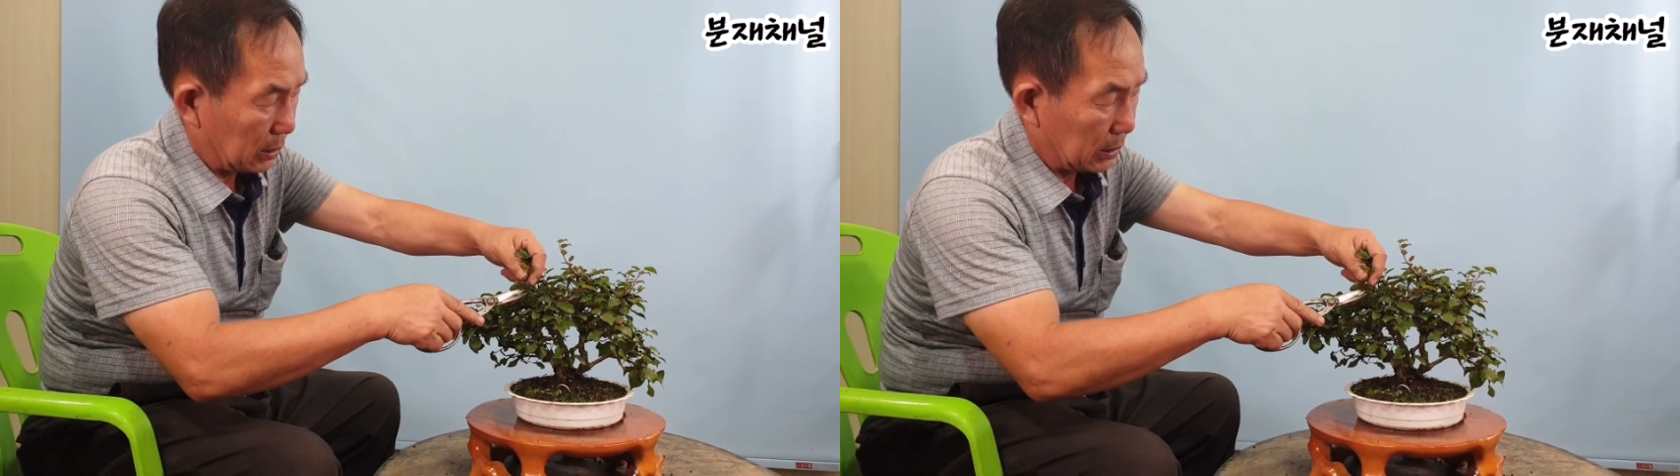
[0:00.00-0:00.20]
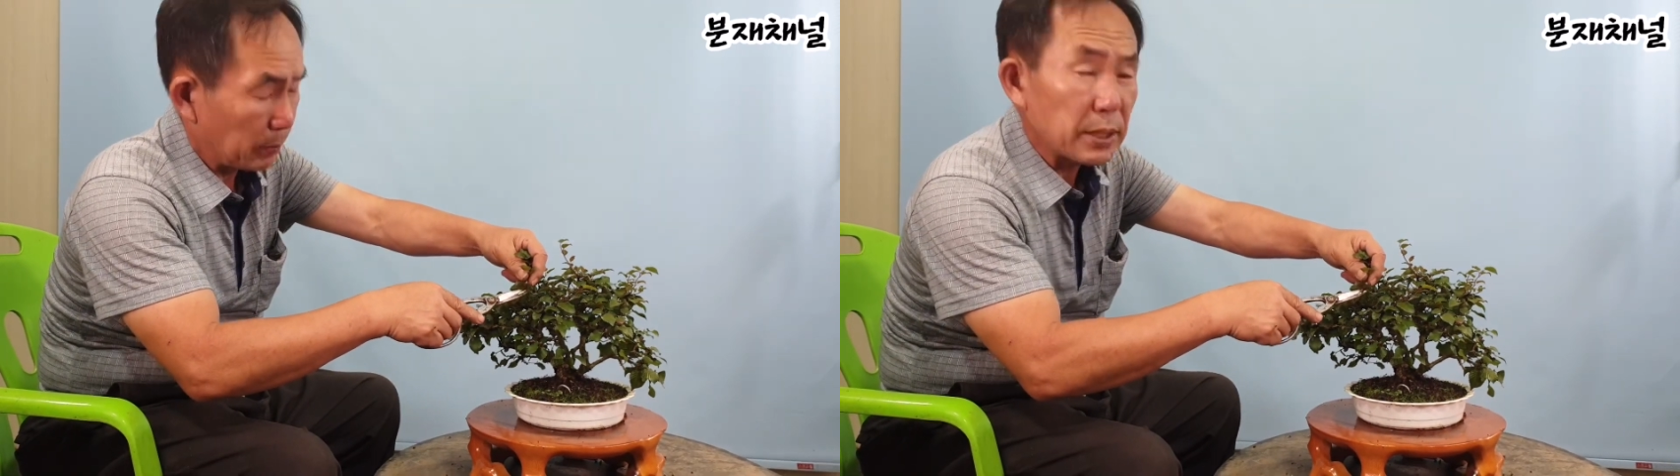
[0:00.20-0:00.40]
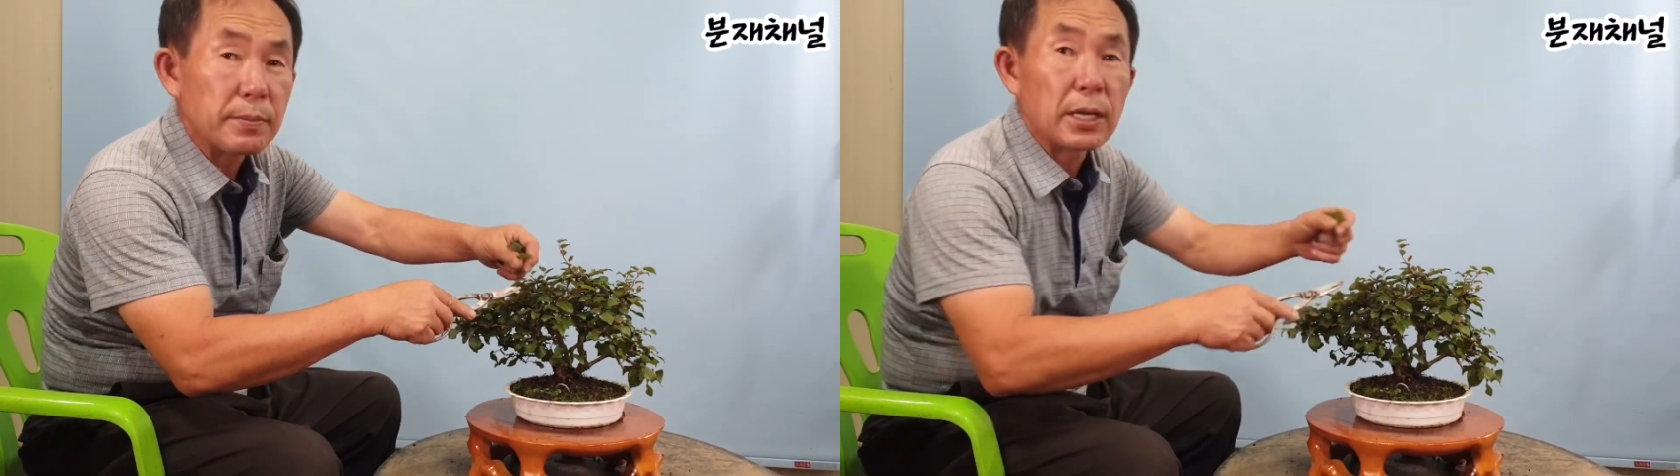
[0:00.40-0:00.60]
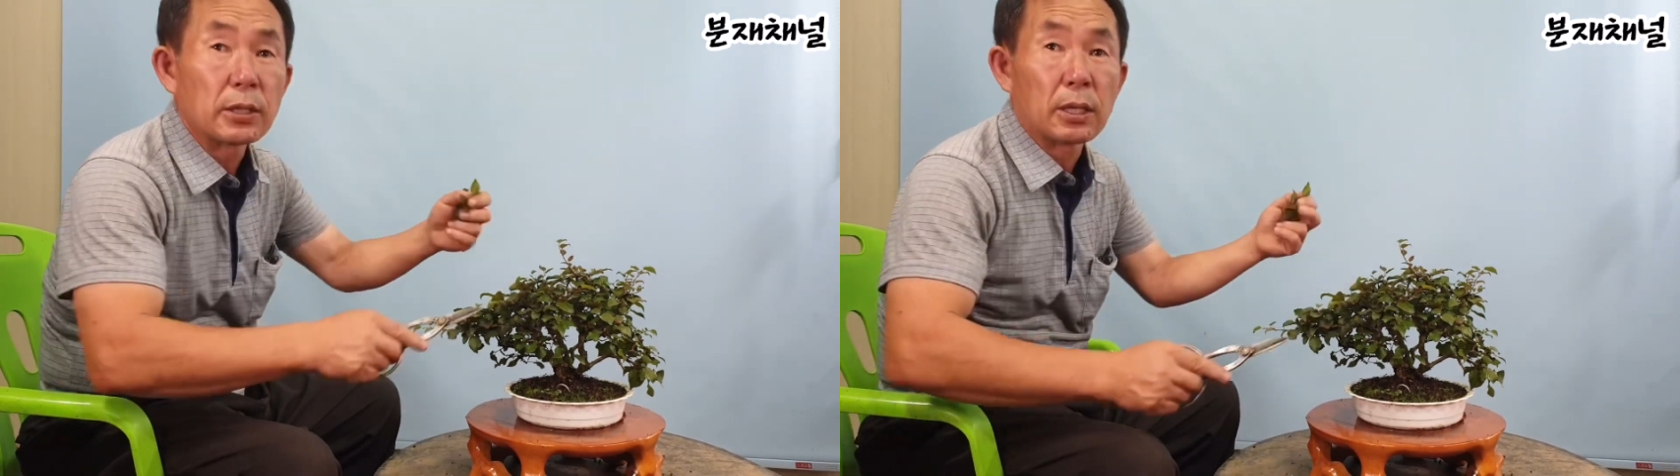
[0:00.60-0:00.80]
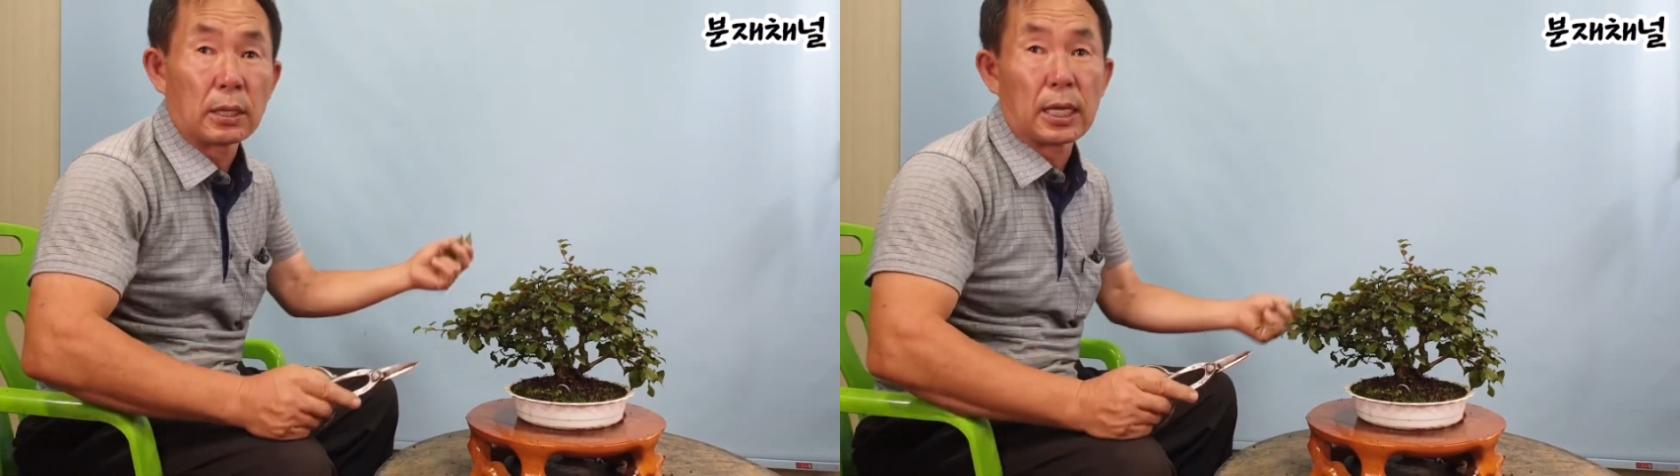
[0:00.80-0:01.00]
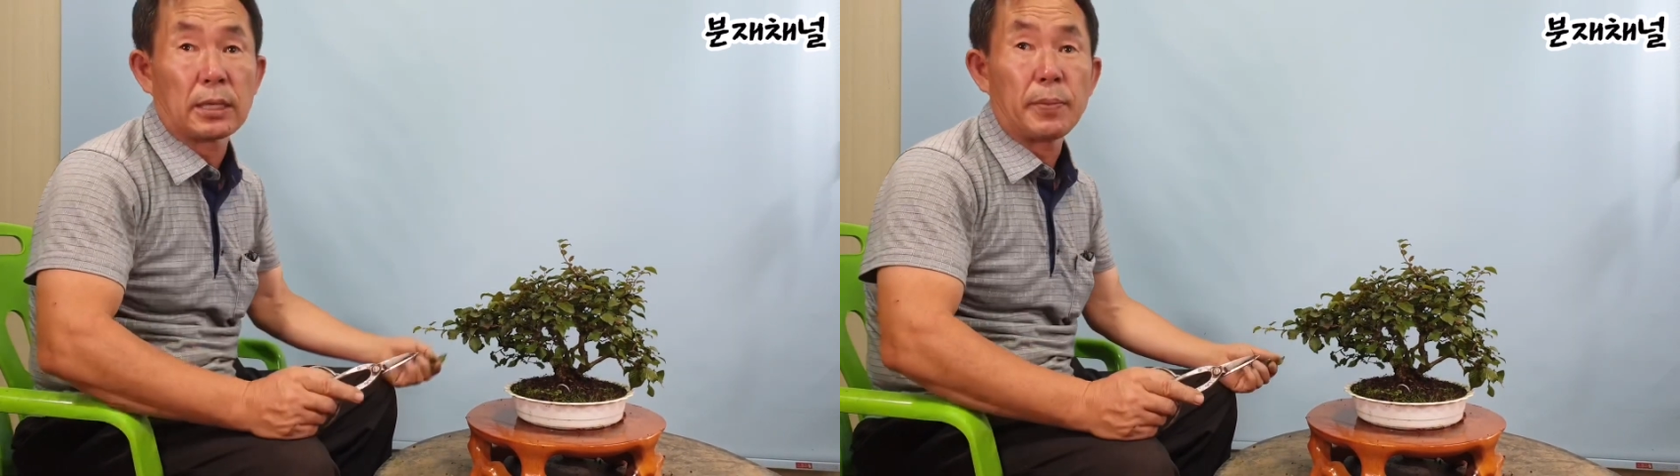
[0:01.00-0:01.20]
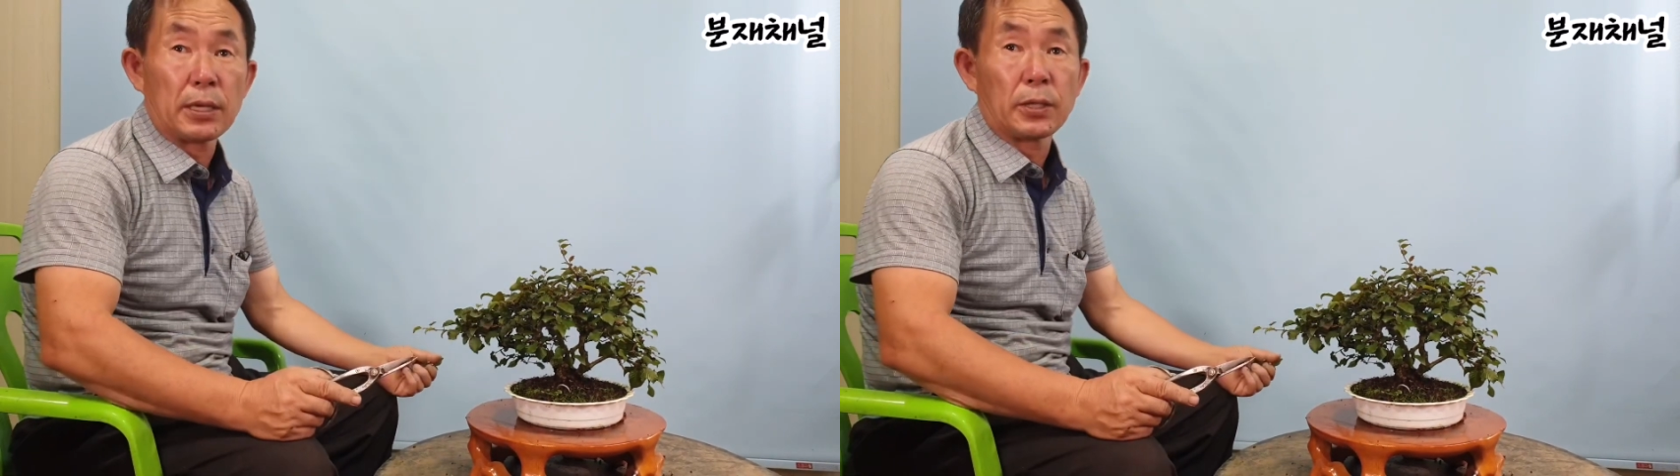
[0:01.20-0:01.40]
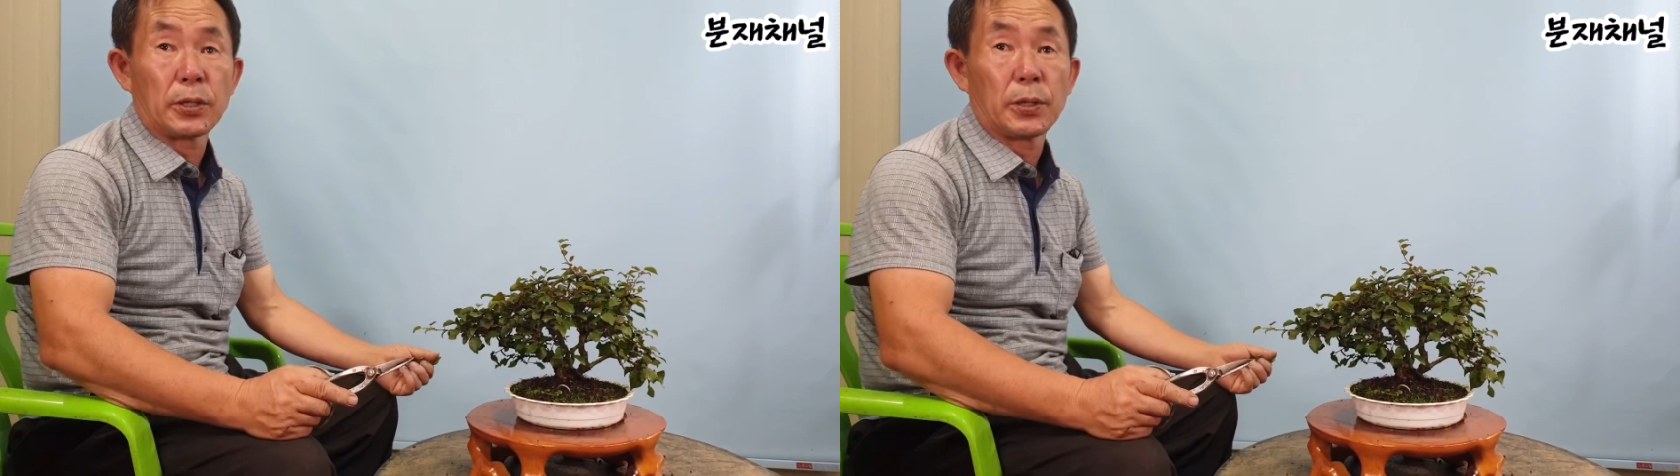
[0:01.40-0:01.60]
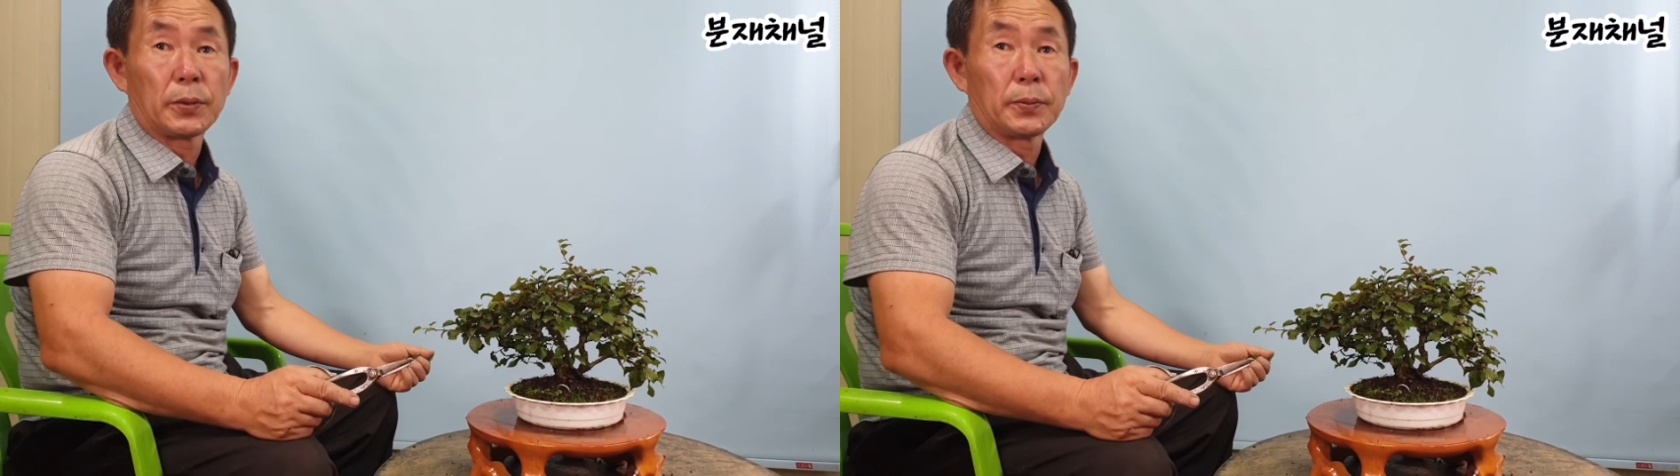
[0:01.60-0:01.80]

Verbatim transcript: 30만원 전까지 팔렸죠.